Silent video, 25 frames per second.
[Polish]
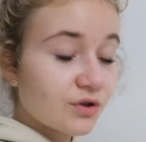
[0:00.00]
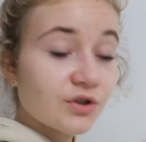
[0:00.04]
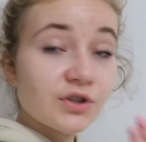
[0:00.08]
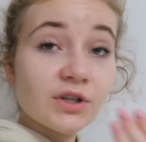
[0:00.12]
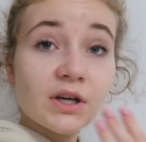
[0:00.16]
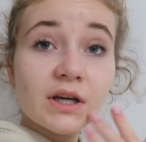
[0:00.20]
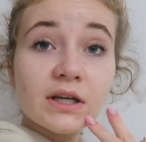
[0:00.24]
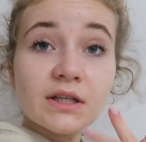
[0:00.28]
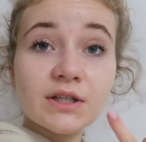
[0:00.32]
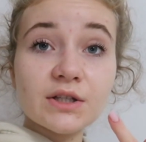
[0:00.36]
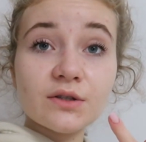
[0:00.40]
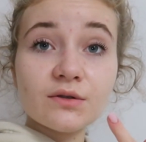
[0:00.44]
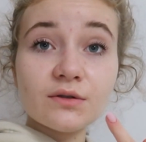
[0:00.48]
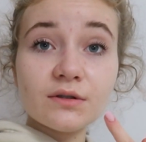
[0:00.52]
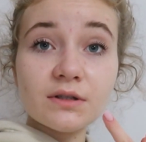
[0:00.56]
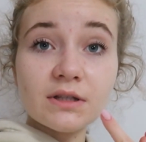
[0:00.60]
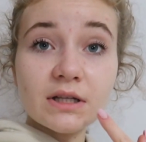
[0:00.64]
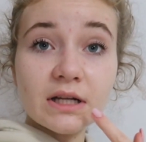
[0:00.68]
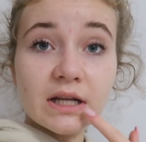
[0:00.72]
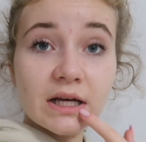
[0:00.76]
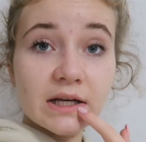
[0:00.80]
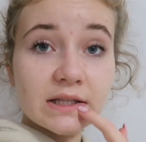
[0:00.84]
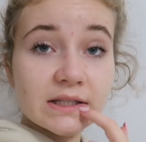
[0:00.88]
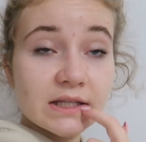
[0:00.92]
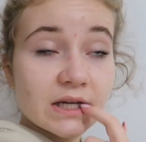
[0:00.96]
dzisiaj siedząc
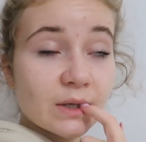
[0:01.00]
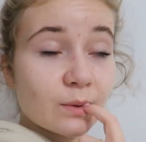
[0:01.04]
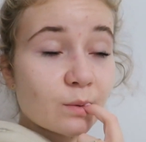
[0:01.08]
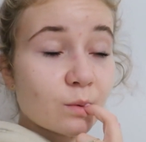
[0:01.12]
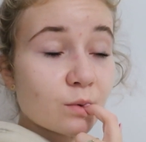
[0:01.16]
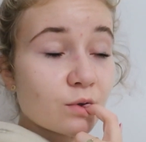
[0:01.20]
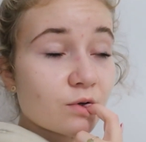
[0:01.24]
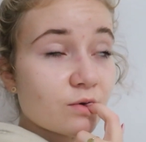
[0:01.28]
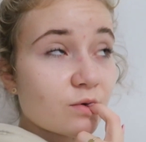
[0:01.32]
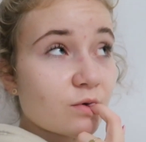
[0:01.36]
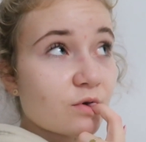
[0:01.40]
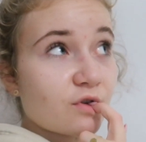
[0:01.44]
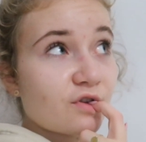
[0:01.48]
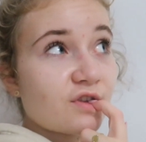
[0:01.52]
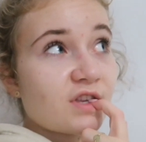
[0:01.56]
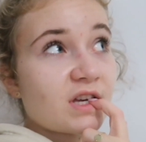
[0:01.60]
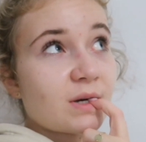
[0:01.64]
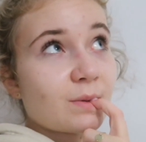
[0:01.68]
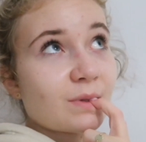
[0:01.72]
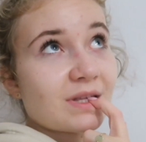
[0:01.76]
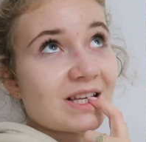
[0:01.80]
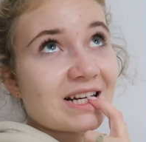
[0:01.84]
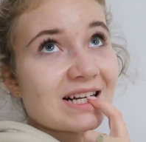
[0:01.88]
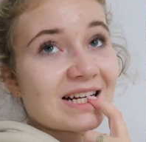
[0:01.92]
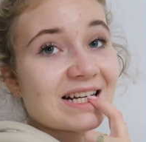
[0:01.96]
na lekcjach po prostu
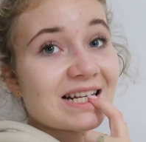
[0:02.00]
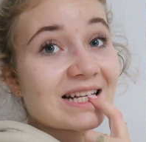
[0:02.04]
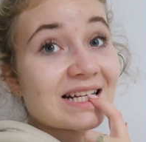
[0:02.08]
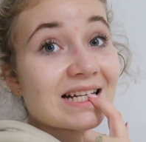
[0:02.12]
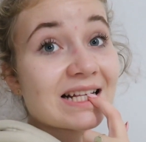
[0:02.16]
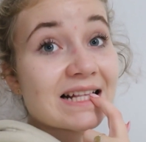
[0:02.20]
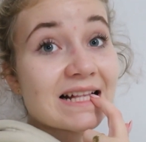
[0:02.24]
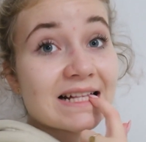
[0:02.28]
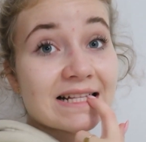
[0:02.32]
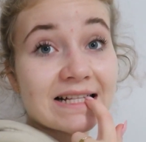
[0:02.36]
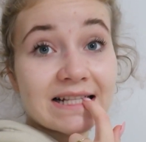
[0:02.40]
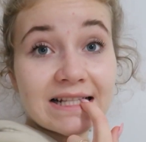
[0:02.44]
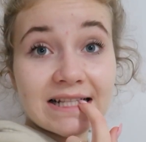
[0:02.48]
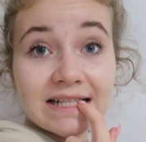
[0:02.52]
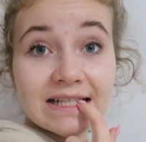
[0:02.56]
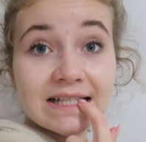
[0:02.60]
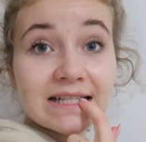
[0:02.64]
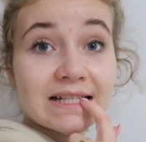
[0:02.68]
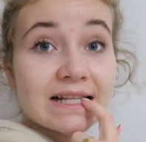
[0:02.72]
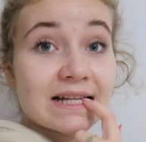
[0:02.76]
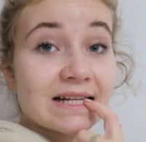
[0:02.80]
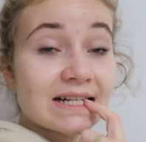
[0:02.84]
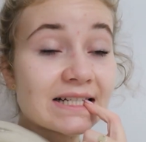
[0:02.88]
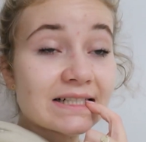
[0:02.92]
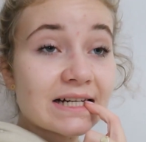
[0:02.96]
siedziałam tak.
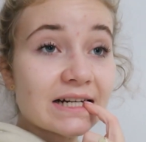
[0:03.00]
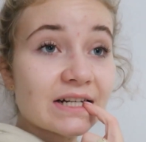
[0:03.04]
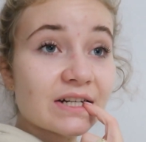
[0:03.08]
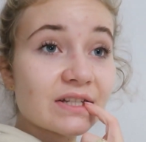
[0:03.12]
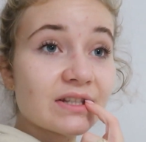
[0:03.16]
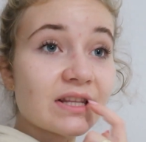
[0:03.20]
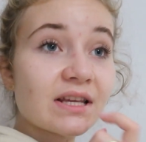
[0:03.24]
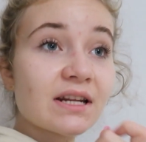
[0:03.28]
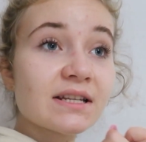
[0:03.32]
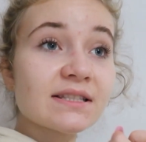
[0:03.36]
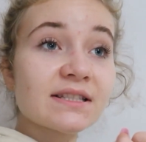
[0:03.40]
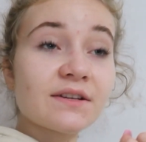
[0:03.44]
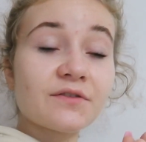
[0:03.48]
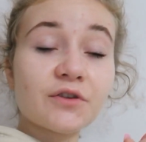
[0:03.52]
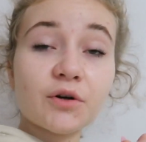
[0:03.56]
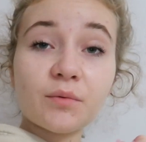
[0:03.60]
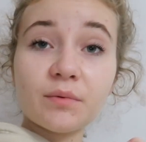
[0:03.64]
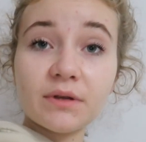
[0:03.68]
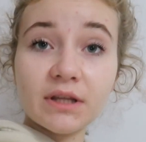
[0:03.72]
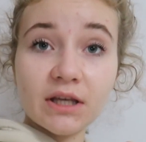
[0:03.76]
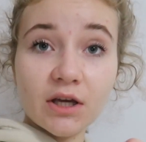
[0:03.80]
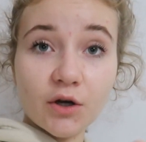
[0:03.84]
A że teraz zawsze robię